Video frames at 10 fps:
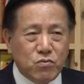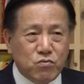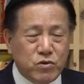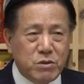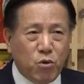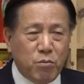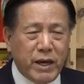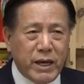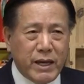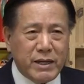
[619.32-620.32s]
우리
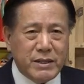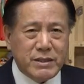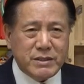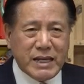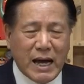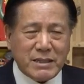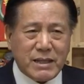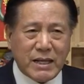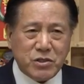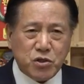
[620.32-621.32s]
몸에
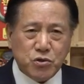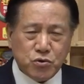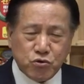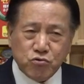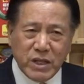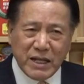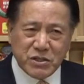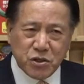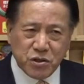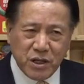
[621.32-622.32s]
상단전,
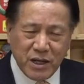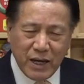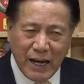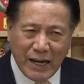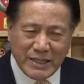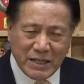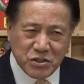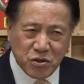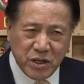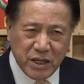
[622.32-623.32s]
중단전,
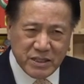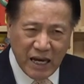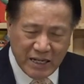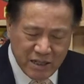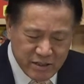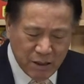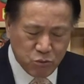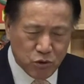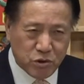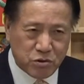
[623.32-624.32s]
하단전에 자리를
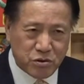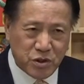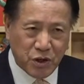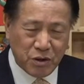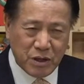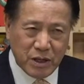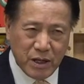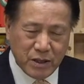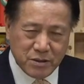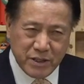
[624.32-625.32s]
잡고 있거든요.
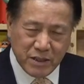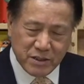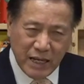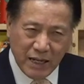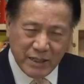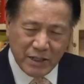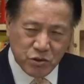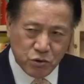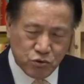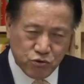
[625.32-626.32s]
그런데 그
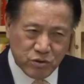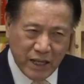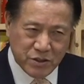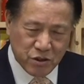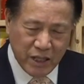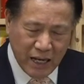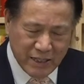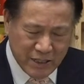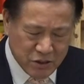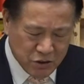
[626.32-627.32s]
상단전, 중단전,
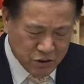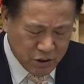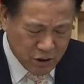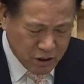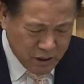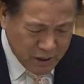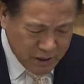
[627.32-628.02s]
하단전을